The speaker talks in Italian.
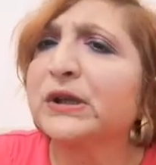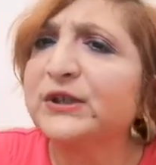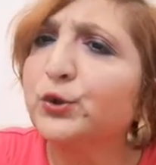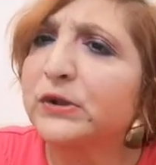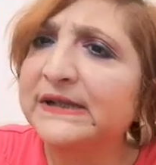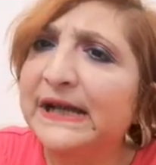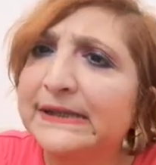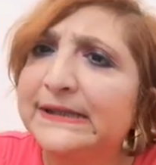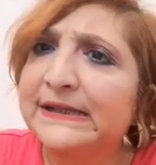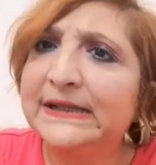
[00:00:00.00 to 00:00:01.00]

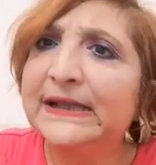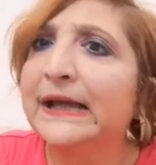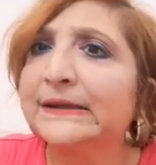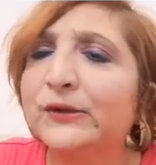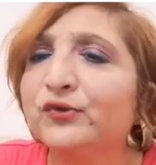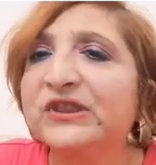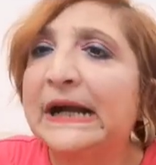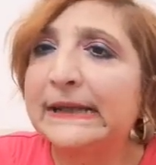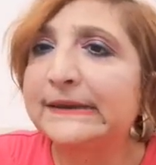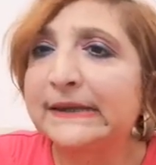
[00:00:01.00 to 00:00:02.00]
ritornati negli anni
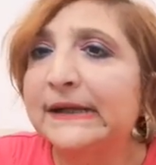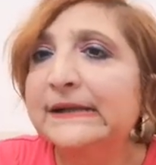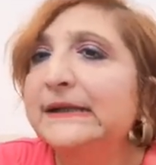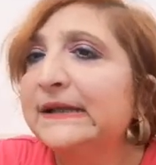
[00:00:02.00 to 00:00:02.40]
80.